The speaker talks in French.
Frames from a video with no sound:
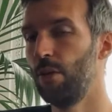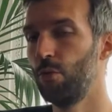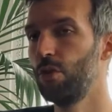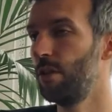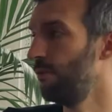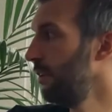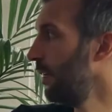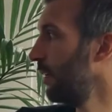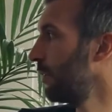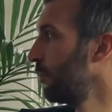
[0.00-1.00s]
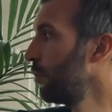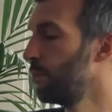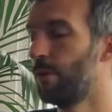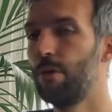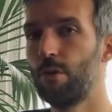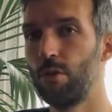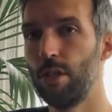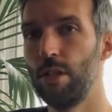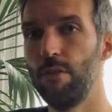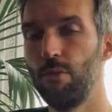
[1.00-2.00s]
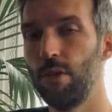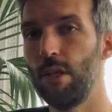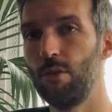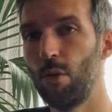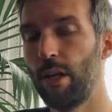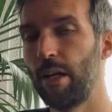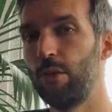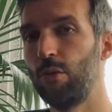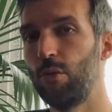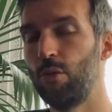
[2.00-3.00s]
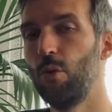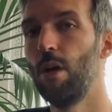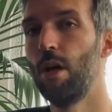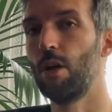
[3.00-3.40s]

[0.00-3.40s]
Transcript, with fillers: Donc j'ai fait un document que j'ai diffusé sur les réseaux sociaux